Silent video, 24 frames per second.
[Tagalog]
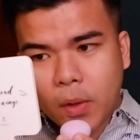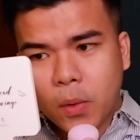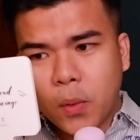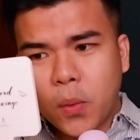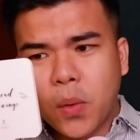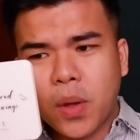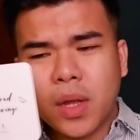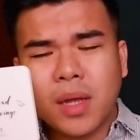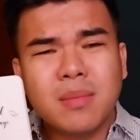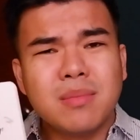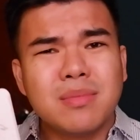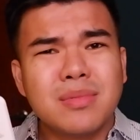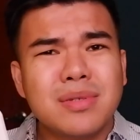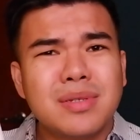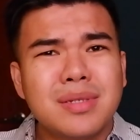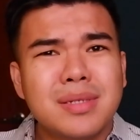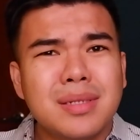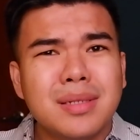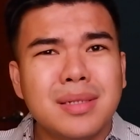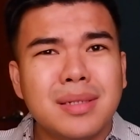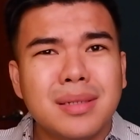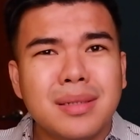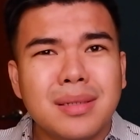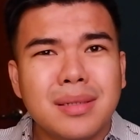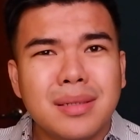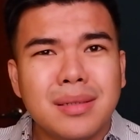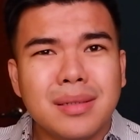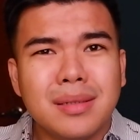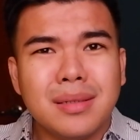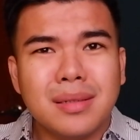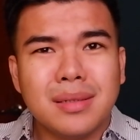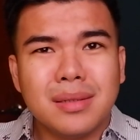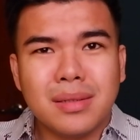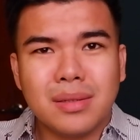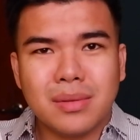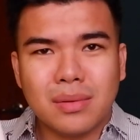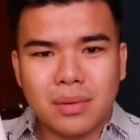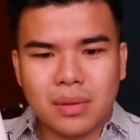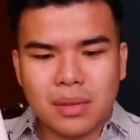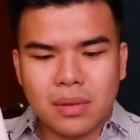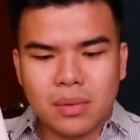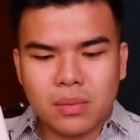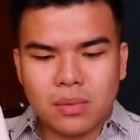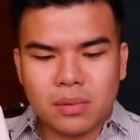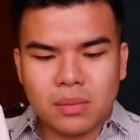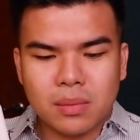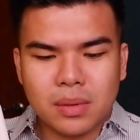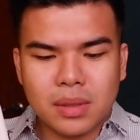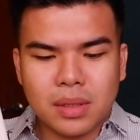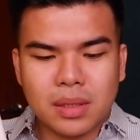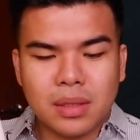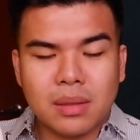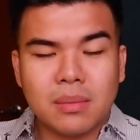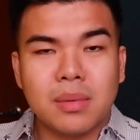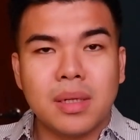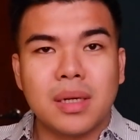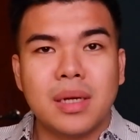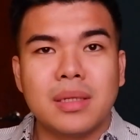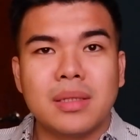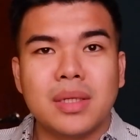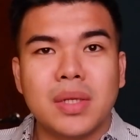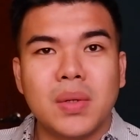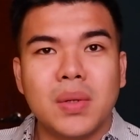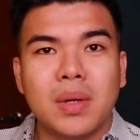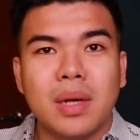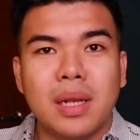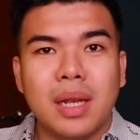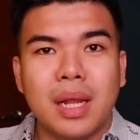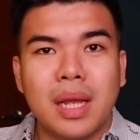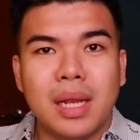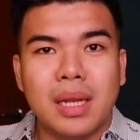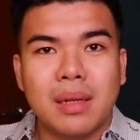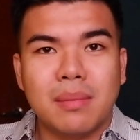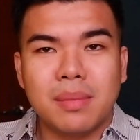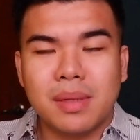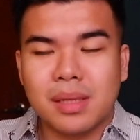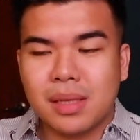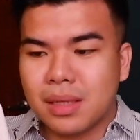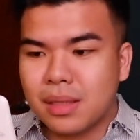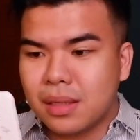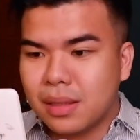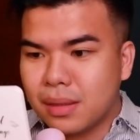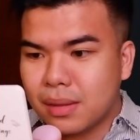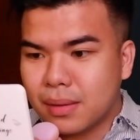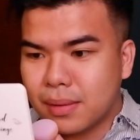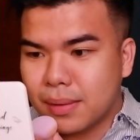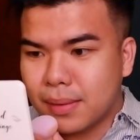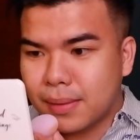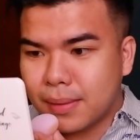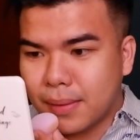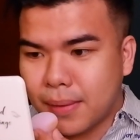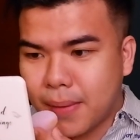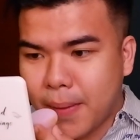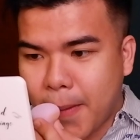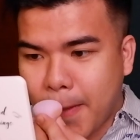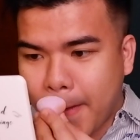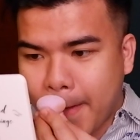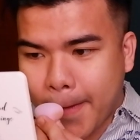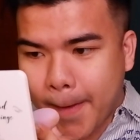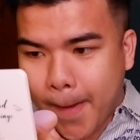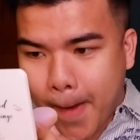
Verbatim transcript: OMG! Hindi ko alam kung magiging maganda yung kalalabasan nito.